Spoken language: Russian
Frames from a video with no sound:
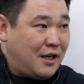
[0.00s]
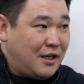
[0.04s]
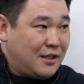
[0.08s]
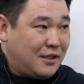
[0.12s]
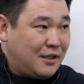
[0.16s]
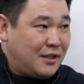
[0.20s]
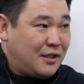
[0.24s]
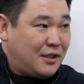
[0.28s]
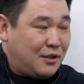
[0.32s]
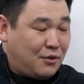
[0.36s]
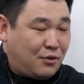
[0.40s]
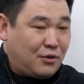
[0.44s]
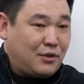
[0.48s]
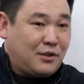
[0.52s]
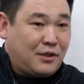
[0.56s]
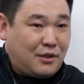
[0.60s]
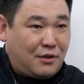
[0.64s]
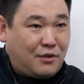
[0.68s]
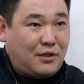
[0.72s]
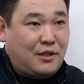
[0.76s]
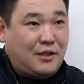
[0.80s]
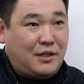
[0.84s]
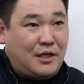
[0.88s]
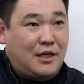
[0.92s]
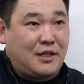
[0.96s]
они тогда вот
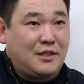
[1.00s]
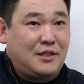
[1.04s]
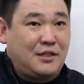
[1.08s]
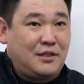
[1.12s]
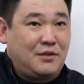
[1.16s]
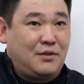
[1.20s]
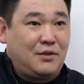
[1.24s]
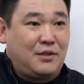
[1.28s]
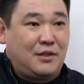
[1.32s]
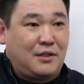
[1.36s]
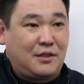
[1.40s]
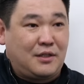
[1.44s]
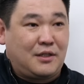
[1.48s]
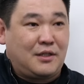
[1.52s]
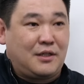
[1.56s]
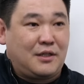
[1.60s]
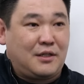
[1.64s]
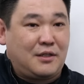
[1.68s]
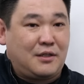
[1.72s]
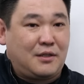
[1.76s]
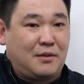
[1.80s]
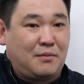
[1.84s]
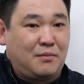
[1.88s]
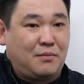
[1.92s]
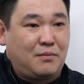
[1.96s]
говорят, да, действительно,
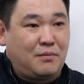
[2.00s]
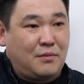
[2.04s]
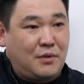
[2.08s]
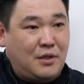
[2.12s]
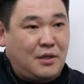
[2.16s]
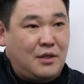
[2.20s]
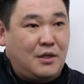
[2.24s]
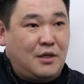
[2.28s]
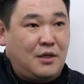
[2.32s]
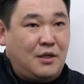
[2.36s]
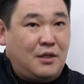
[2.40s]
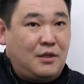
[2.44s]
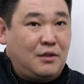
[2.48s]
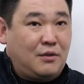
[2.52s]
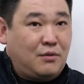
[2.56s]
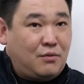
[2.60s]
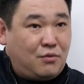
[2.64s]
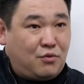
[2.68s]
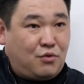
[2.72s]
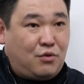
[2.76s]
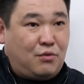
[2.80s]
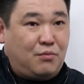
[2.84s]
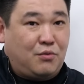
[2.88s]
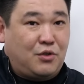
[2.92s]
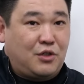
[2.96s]
говорят, там,
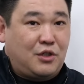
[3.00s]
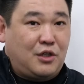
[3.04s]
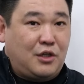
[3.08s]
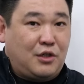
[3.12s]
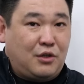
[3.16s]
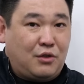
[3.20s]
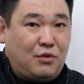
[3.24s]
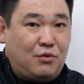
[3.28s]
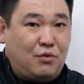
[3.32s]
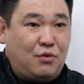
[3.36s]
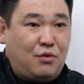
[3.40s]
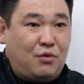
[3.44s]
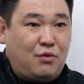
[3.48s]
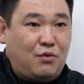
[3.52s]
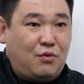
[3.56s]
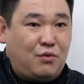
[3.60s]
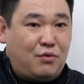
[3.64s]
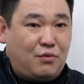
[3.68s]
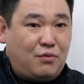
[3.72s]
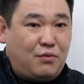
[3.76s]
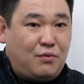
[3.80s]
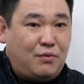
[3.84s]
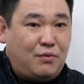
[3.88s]
чуть мышление. Что они Но... говорят,